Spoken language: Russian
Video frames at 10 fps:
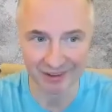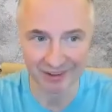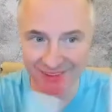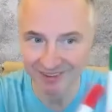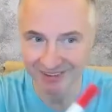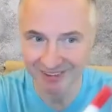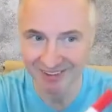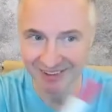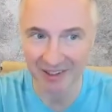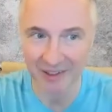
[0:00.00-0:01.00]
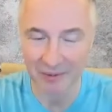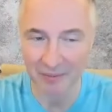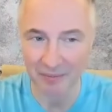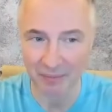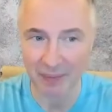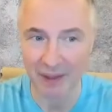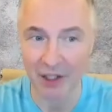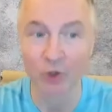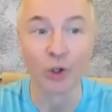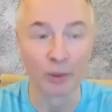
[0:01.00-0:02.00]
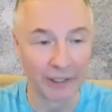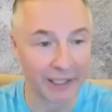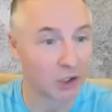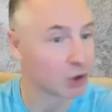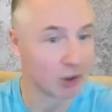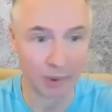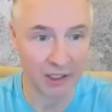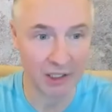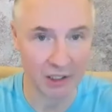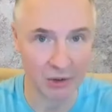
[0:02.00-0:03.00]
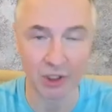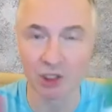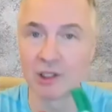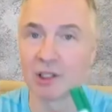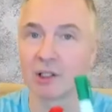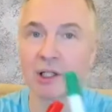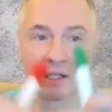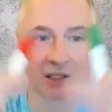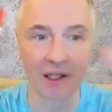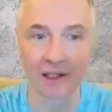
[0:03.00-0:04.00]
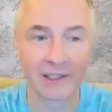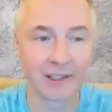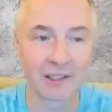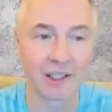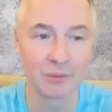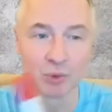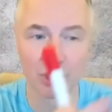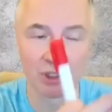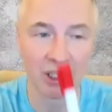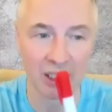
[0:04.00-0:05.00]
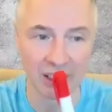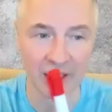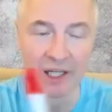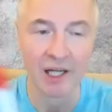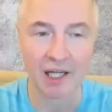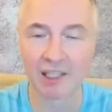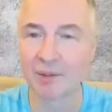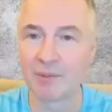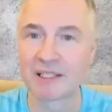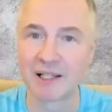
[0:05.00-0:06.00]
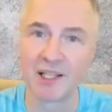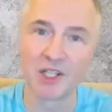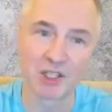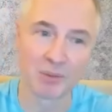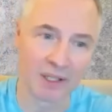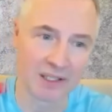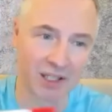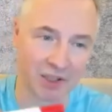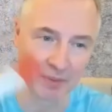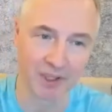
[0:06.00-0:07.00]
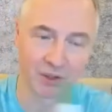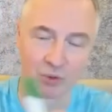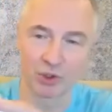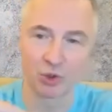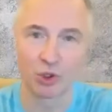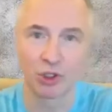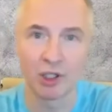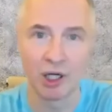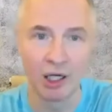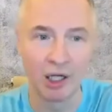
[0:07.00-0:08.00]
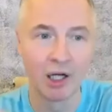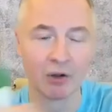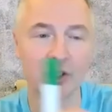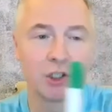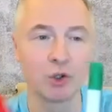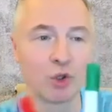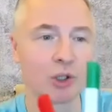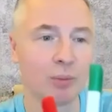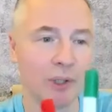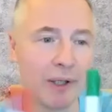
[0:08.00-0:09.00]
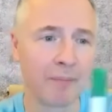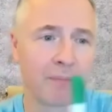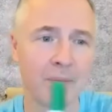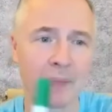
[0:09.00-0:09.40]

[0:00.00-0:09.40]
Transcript: Ну, они стремятся, да. Ну, понятно, что это процесс. То есть они до, до конца они никогда не будут идеальны. Это бесконечный процесс. Понятно, вот из точки А, вот эта точка Б,